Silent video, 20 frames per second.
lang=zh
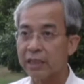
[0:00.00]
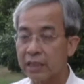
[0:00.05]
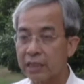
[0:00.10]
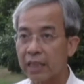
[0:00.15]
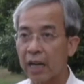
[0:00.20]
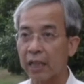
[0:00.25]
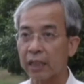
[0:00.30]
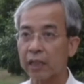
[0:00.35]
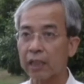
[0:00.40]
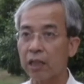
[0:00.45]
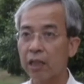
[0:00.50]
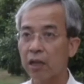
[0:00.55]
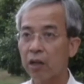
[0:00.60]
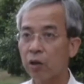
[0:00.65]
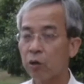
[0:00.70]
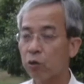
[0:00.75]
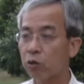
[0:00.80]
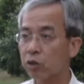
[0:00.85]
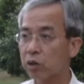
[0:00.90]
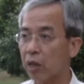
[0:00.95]
计价的，
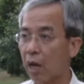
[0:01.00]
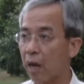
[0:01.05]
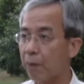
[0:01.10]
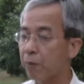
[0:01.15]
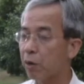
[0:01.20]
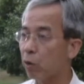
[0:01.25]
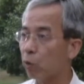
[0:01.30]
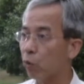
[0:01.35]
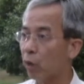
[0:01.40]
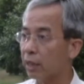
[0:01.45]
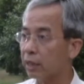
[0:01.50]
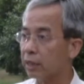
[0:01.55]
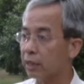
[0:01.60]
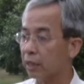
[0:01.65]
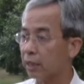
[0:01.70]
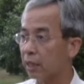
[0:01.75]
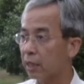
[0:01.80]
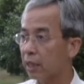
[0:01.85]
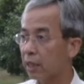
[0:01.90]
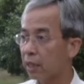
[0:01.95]
或是还没有完
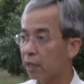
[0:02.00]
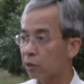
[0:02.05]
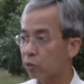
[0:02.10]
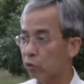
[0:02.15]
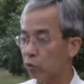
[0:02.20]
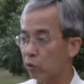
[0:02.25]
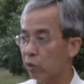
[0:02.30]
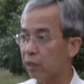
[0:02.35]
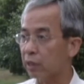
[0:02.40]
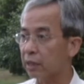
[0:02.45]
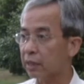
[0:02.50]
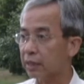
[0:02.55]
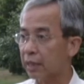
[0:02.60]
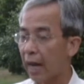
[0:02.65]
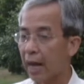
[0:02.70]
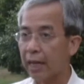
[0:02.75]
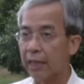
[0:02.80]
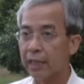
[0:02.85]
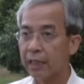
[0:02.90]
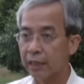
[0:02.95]
成所谓的
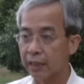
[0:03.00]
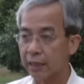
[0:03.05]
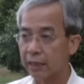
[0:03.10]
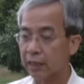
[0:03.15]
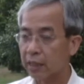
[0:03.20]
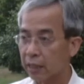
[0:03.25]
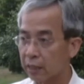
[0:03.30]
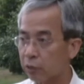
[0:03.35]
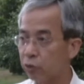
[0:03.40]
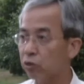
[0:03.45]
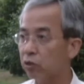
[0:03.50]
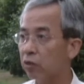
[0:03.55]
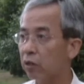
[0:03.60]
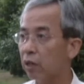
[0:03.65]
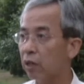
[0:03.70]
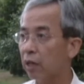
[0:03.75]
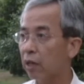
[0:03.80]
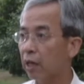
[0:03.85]
查验的程序。